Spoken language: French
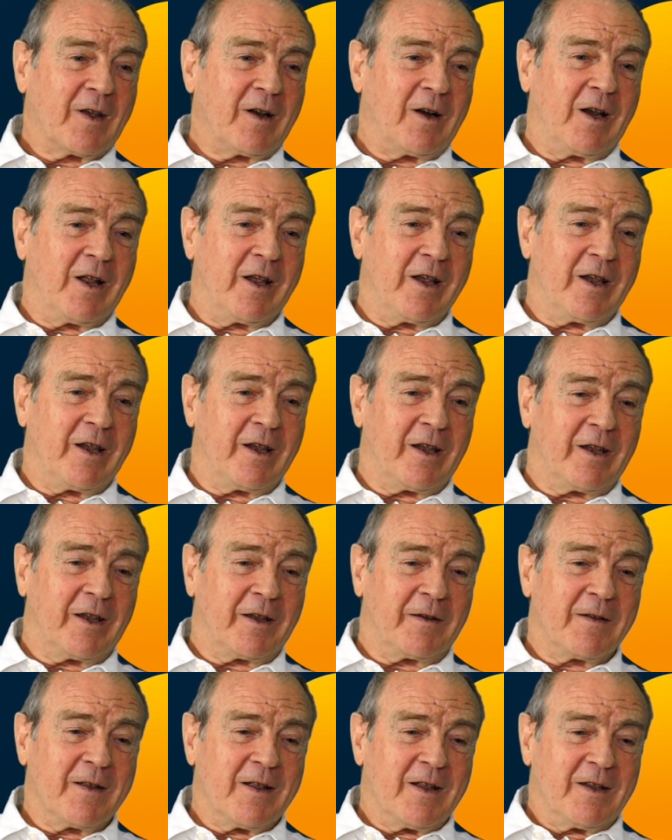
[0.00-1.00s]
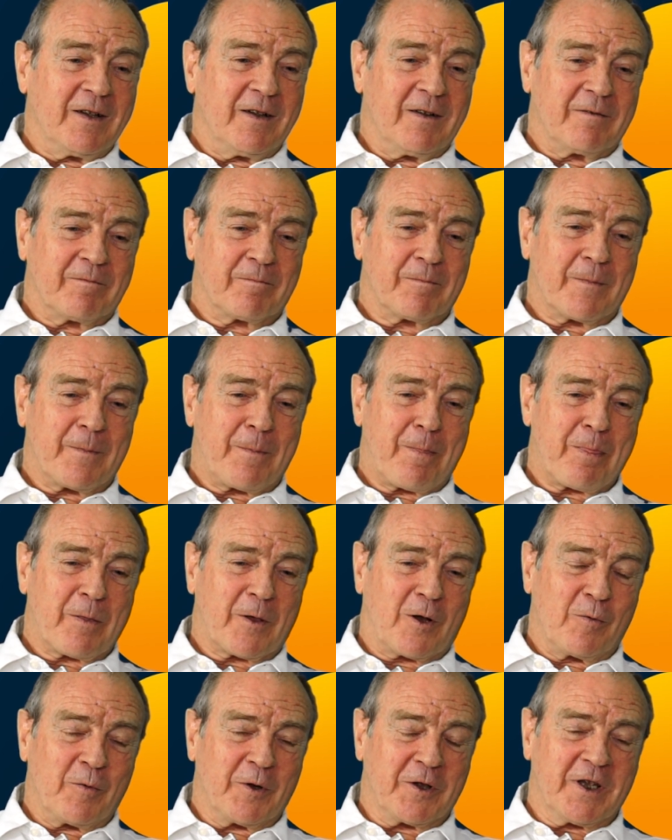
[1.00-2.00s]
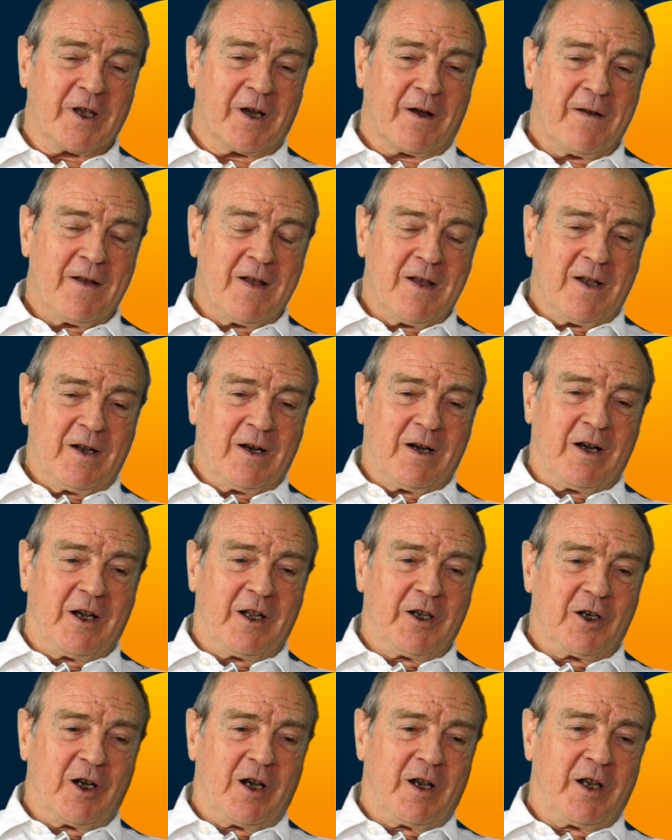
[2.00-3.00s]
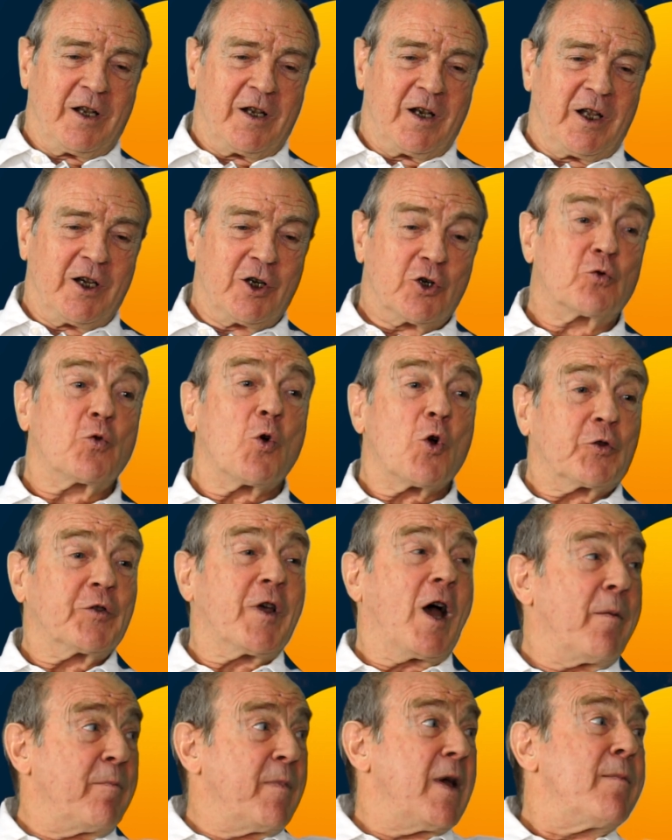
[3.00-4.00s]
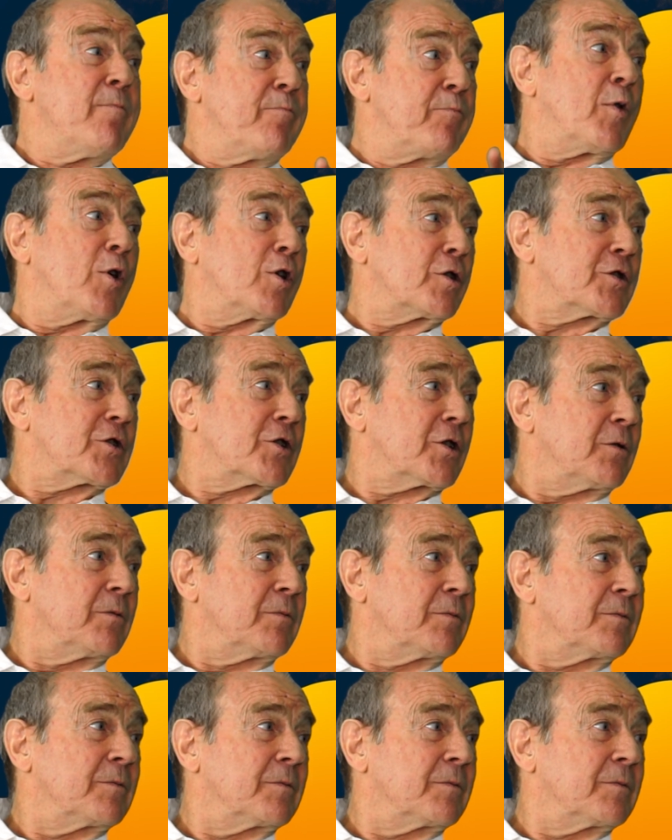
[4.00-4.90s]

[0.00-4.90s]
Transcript: les, comment dire, les, joueurs d'un même poste